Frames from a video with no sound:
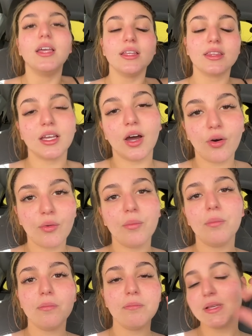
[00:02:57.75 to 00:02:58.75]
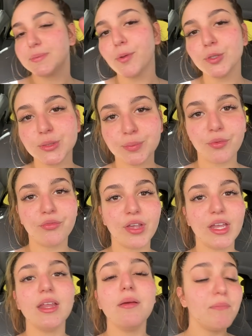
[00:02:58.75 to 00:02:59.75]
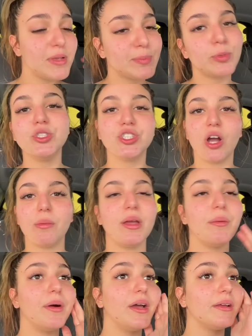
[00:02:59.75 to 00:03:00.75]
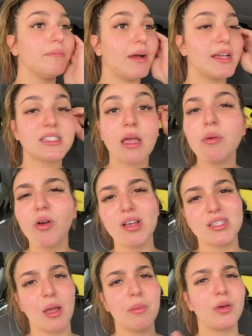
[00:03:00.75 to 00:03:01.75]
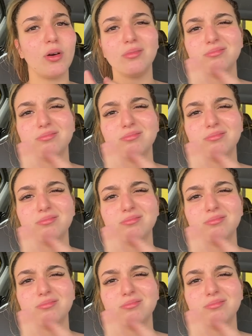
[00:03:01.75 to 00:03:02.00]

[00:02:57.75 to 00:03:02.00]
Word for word: Então, me explodi pro Vini, me explodi com a minha mãe, mas quem me conhece sabe que eu